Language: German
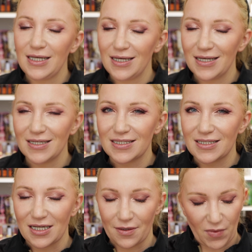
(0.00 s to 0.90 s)
die
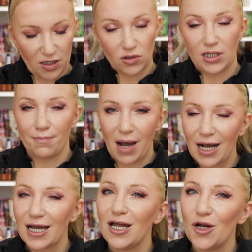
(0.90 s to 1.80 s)
ist, also die
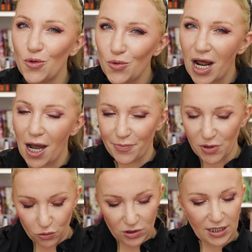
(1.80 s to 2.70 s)
Marke Luna
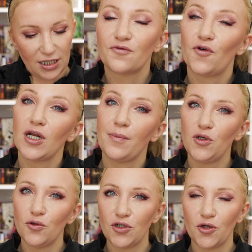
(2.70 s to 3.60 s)
Beauty ist von
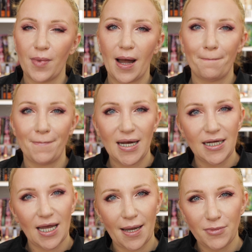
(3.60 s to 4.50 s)
dem YouTuber
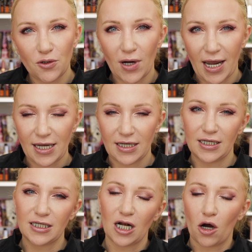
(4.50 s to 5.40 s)
Manny
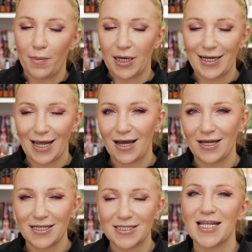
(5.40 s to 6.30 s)
MUA. Ich glaube,
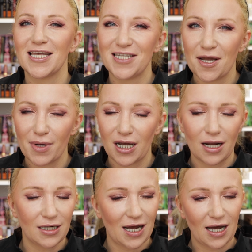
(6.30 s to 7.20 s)
der ist sehr
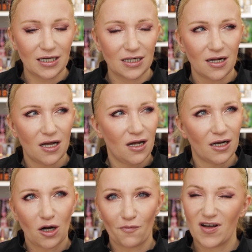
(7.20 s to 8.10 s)
bekannt. Er hat
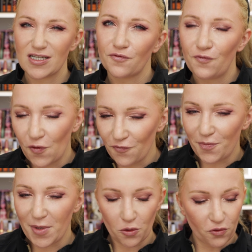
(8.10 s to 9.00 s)
ich habe fast
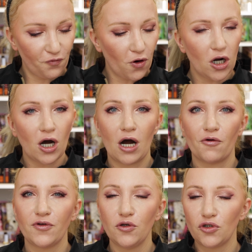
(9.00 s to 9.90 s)
5 Millionen
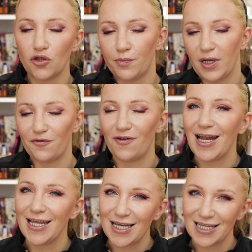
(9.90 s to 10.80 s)
Follower auf YouTube. Ich
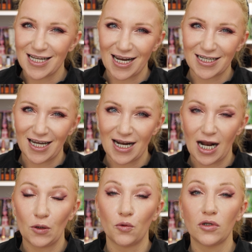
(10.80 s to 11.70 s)
verlinke seinen
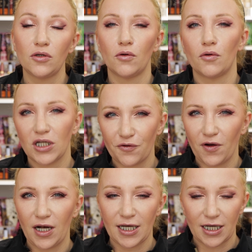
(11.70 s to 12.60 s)
Kanal unten und ich
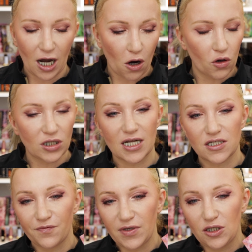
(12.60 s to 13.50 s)
verlinke auch
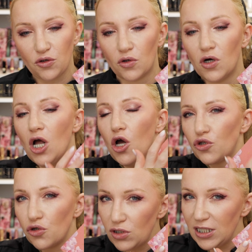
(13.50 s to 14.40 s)
das Video
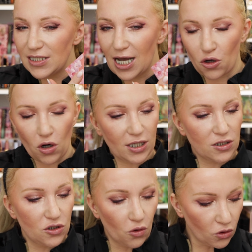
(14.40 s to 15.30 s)
zu dieser
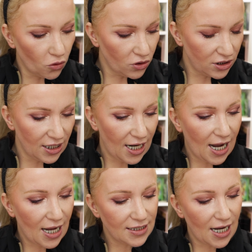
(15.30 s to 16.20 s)
Kollektion unten.
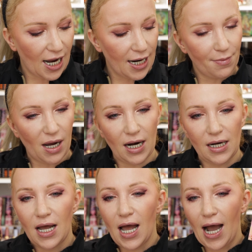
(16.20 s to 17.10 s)
Er hat da
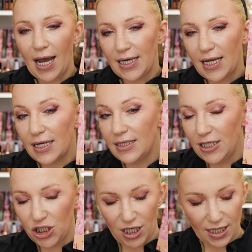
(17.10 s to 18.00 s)
einmal eine
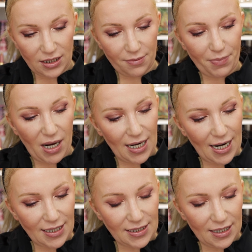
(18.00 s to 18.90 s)

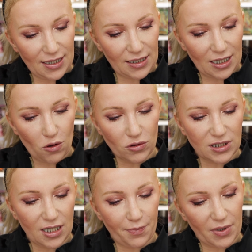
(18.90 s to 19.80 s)
Lidschattenpalette
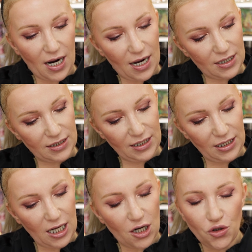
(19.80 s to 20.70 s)
rausgebracht,
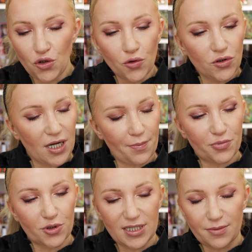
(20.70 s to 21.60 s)
die Nude
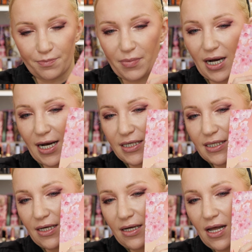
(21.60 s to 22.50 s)
Prism Palette